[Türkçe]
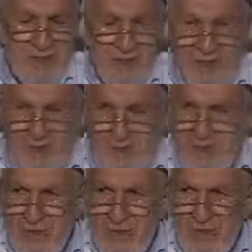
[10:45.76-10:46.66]

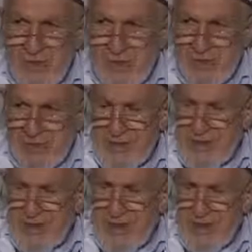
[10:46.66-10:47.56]
tarafını
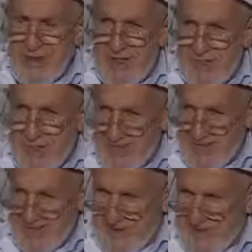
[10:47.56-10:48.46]
oyacaksınız, lahit
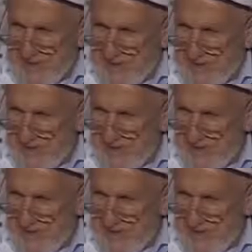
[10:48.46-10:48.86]
yapacaksınız.